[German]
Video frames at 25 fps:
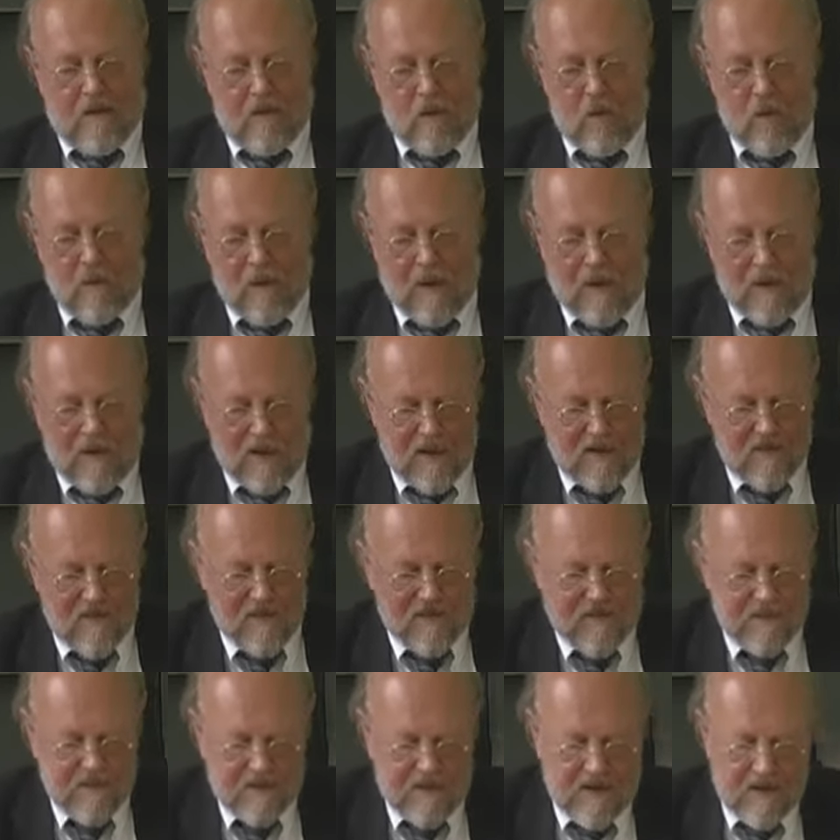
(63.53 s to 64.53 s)

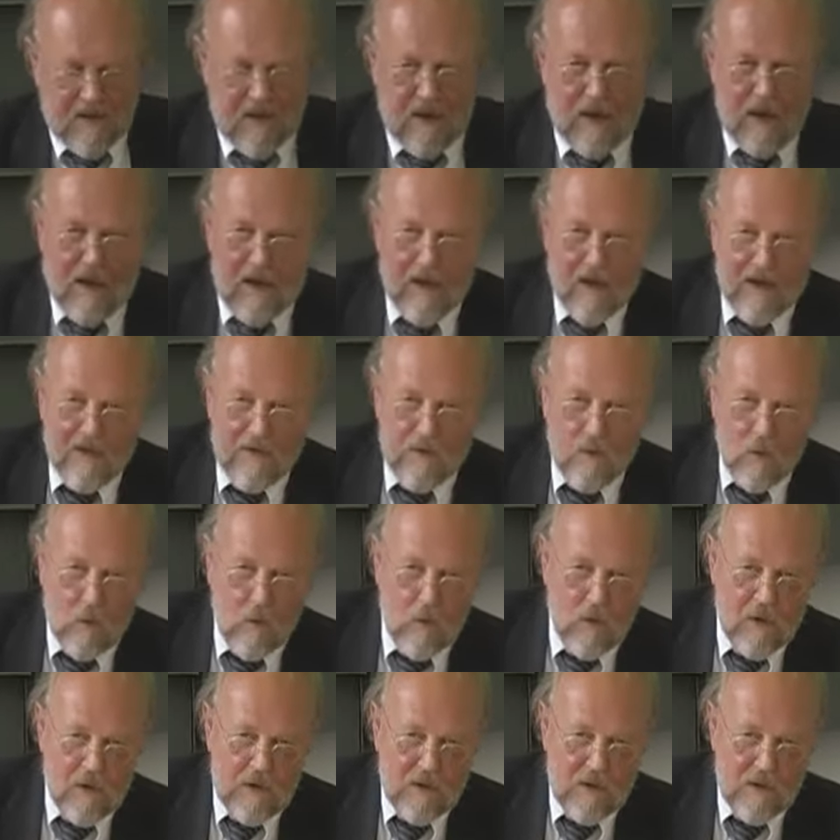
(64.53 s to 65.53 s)
Oberarzt der
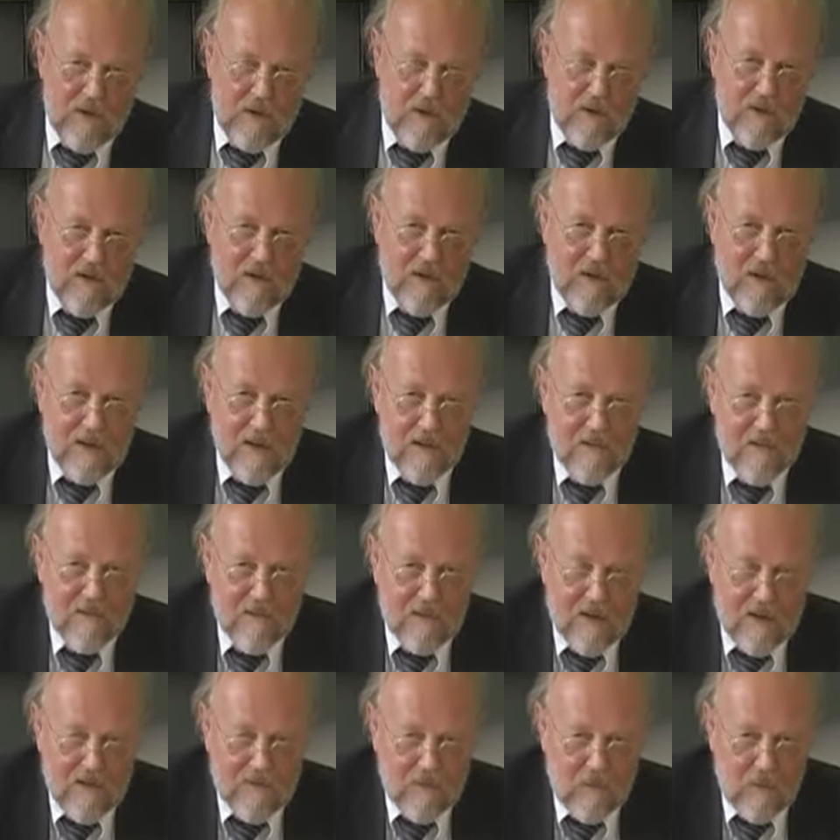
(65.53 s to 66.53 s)
HNO-Klinik,
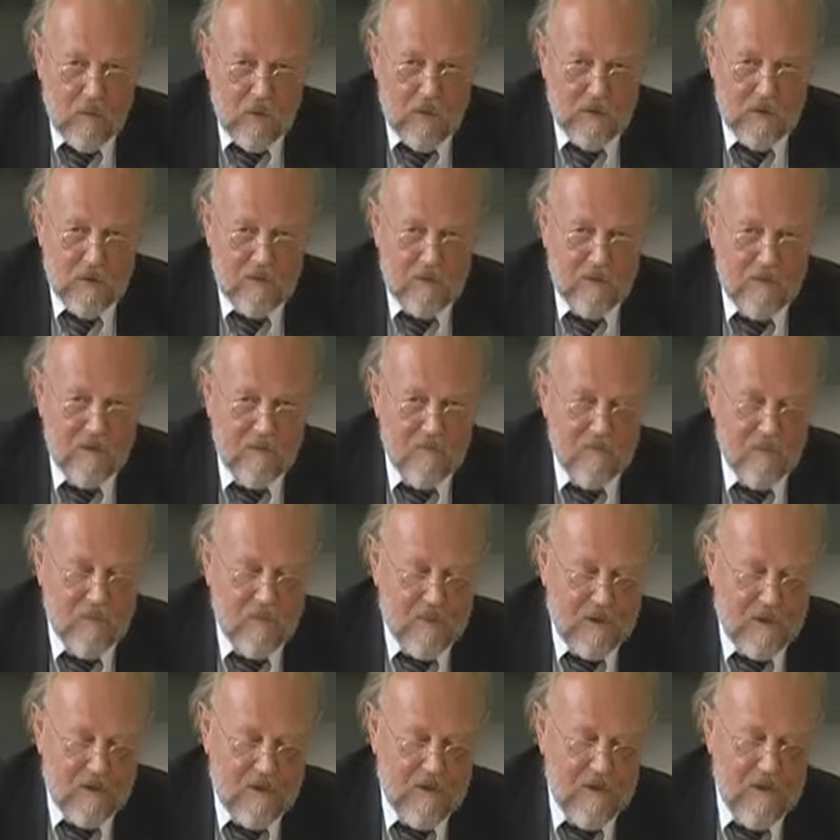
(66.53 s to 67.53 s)
Hals-Nasen-Ohren-Klinik,
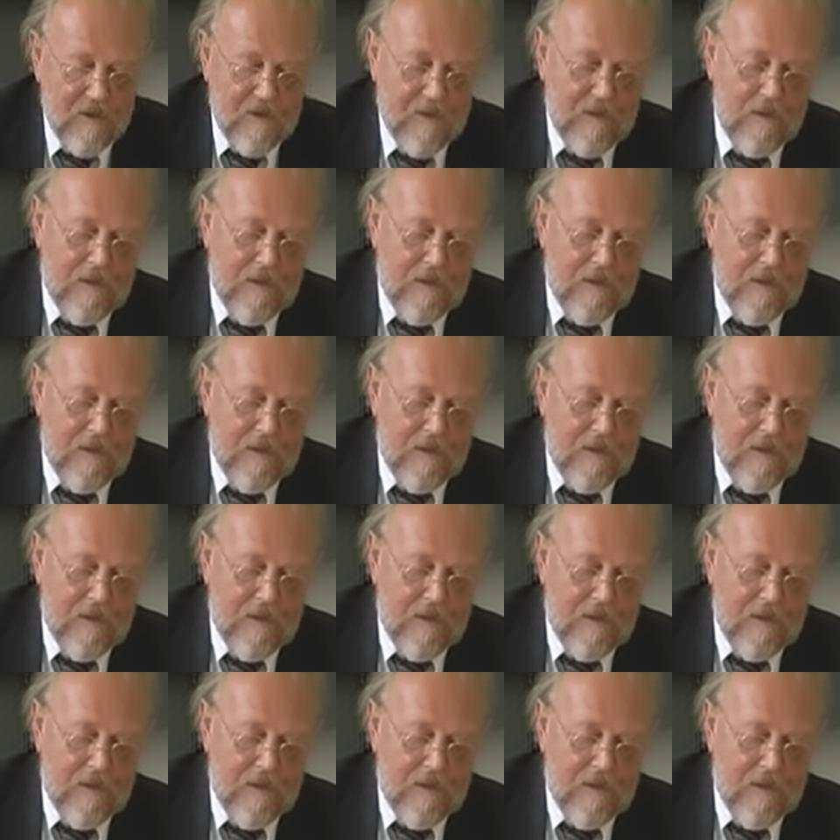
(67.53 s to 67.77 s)
vorbei